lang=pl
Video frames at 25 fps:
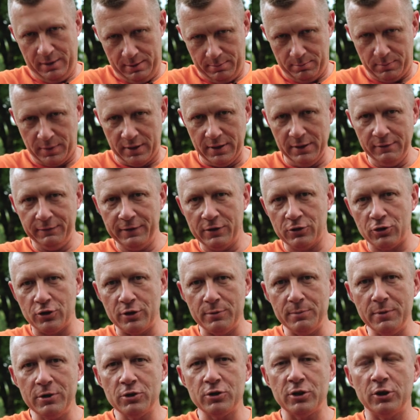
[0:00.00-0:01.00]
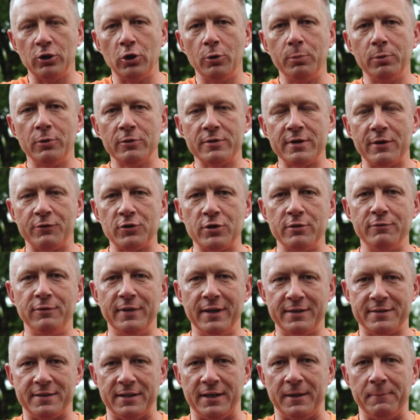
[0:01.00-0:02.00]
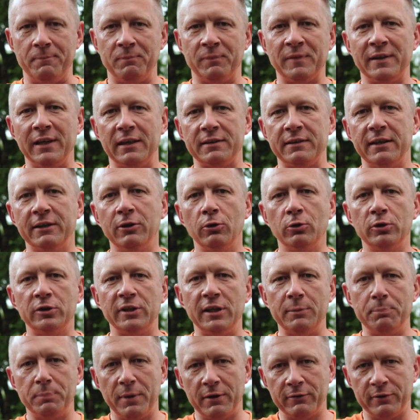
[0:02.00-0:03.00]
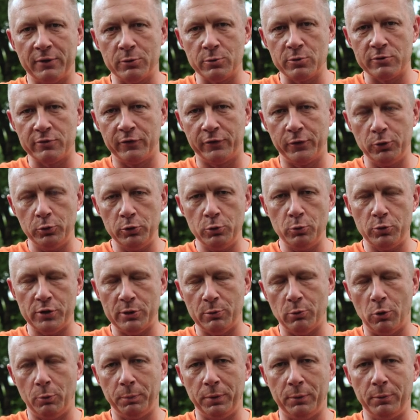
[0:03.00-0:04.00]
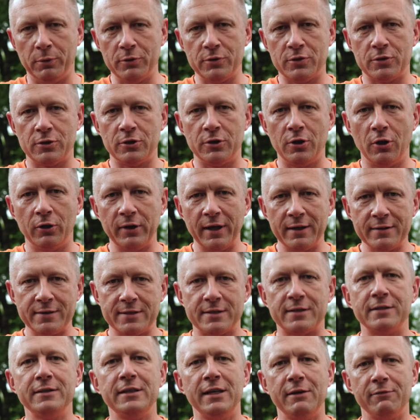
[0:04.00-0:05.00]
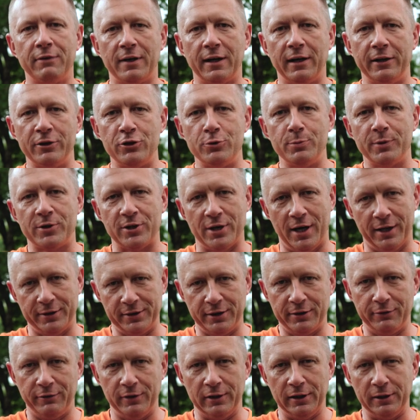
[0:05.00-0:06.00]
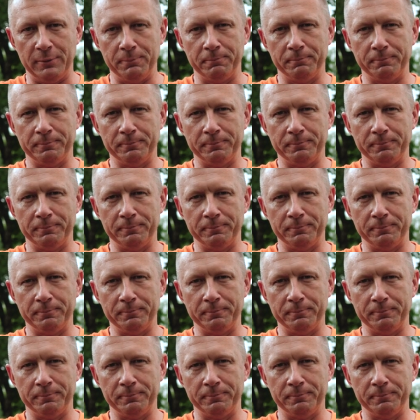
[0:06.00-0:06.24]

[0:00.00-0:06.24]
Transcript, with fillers: My wierzymy, że dobro zawsze wraca, dlatego gdy Paweł zwrócił się o pomoc do nas, nie wahaliśmy się ani chwili.